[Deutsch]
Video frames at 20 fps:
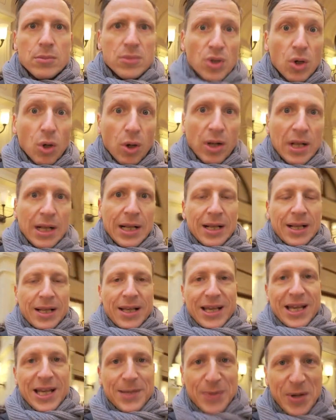So,
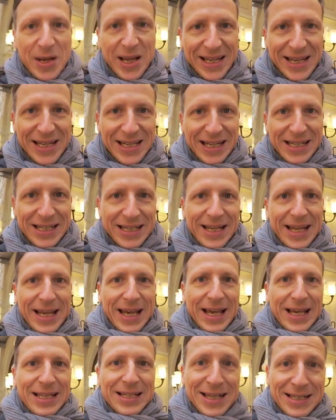ich bin ja Kind der
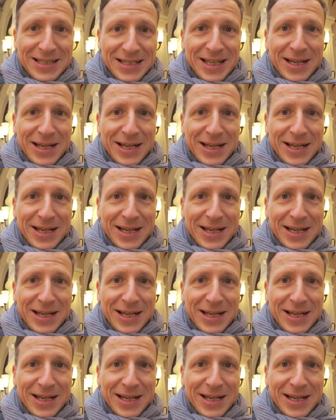DDR, das heißt,